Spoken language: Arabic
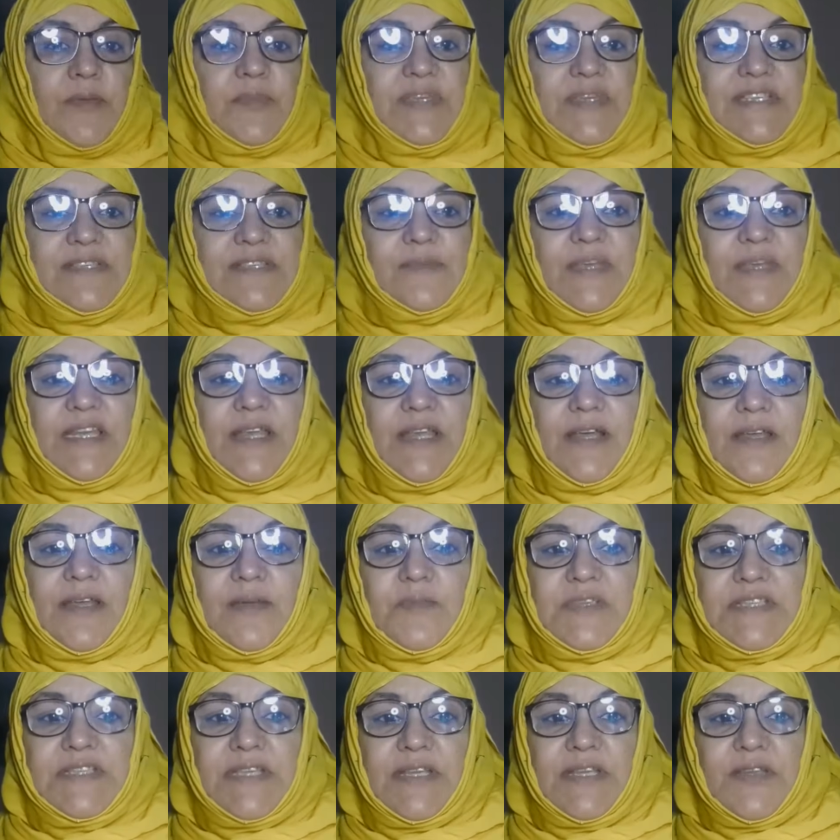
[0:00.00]
بسم الله
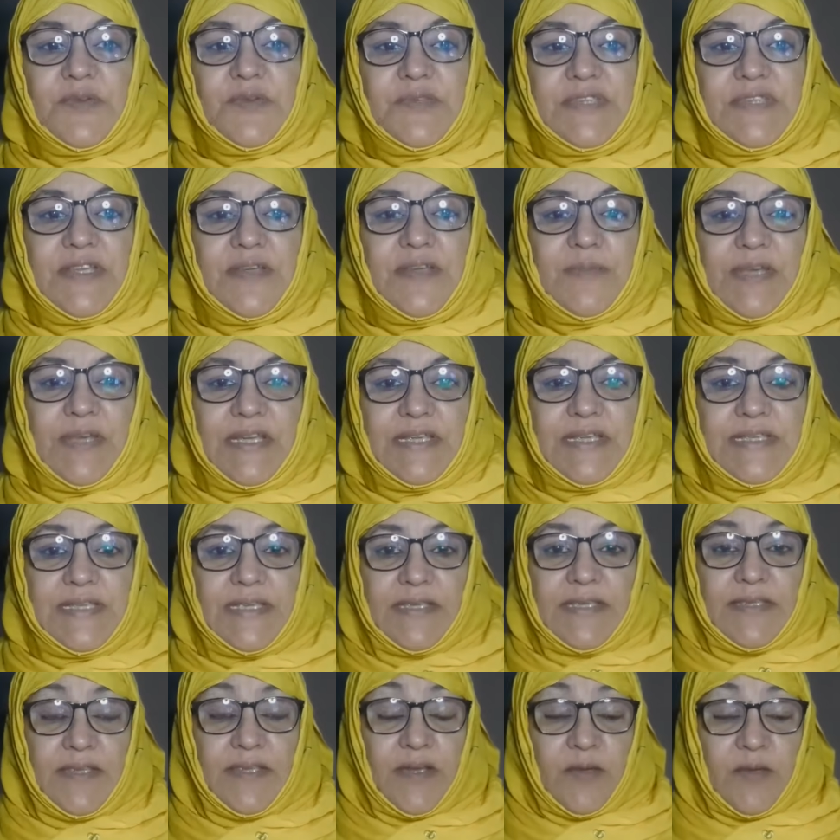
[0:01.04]
اللهم صل وسلم على
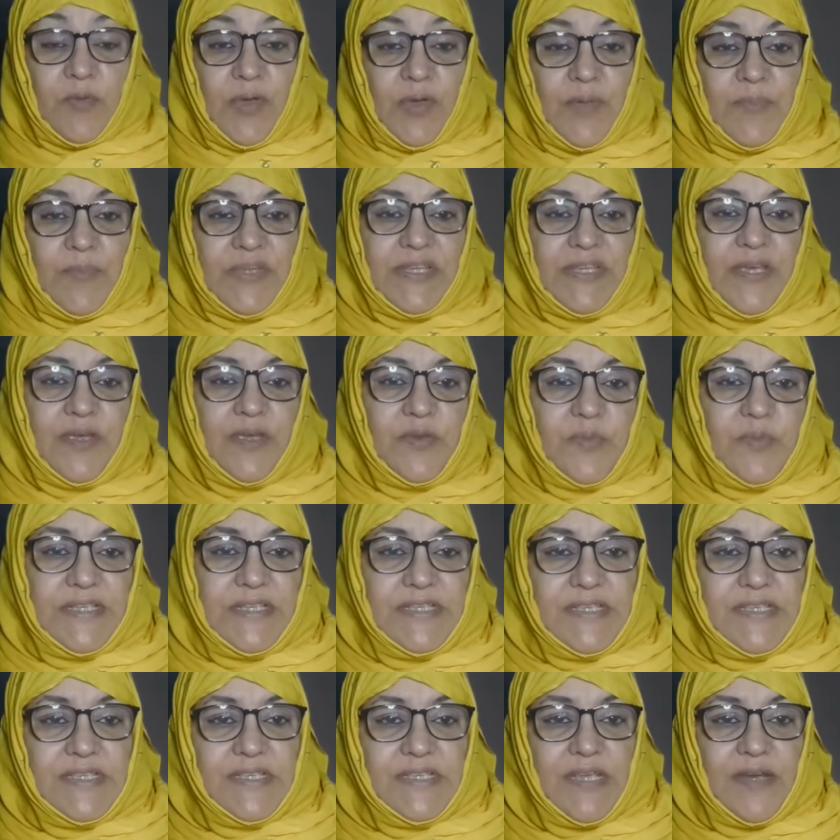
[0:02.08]
سيدنا محمد
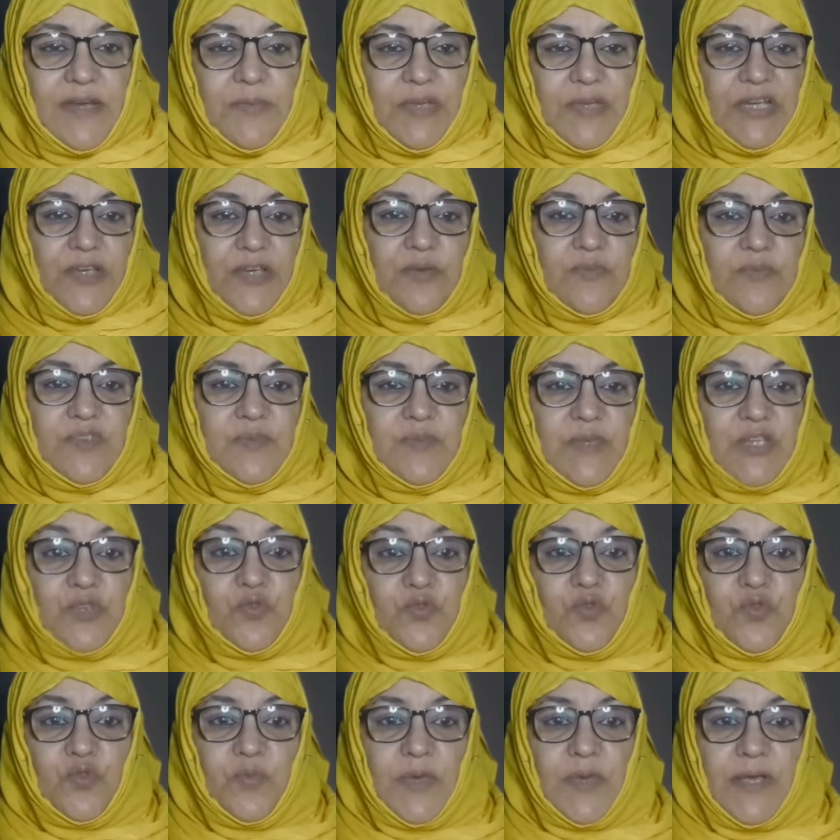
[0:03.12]
حبيباتي السلام عليكم نتمنى
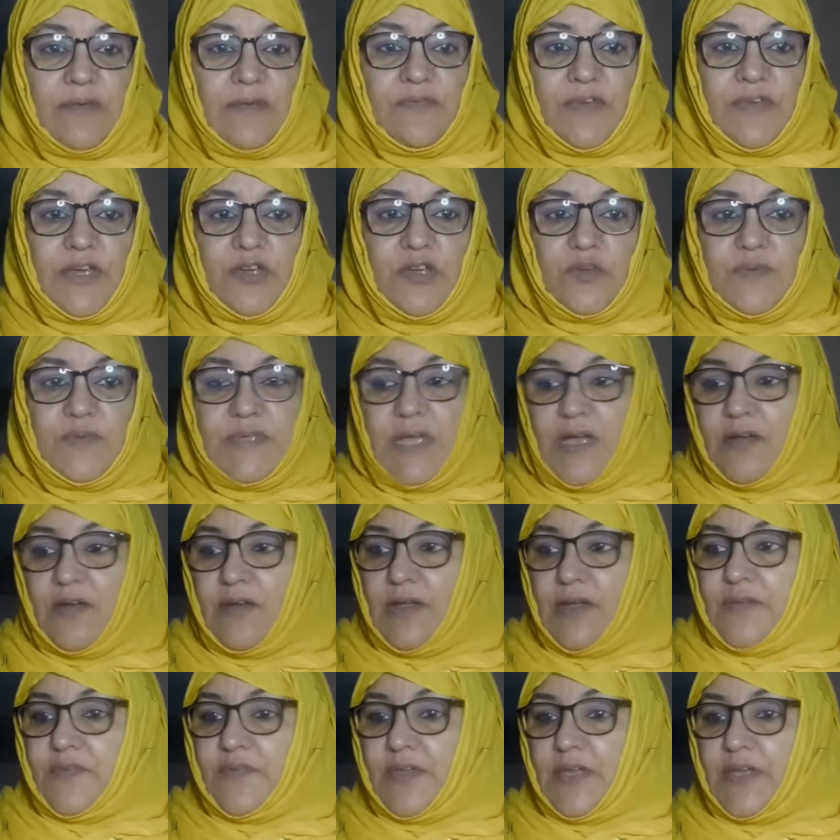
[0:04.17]
تكونوا بالف خير
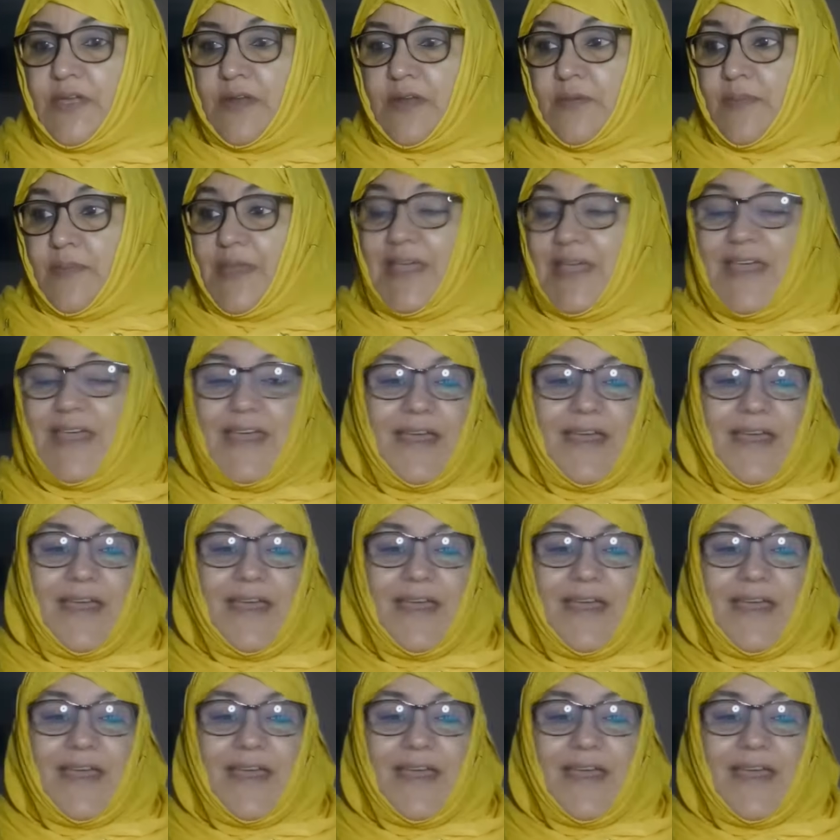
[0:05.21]
وبصحه وعافيه يا رب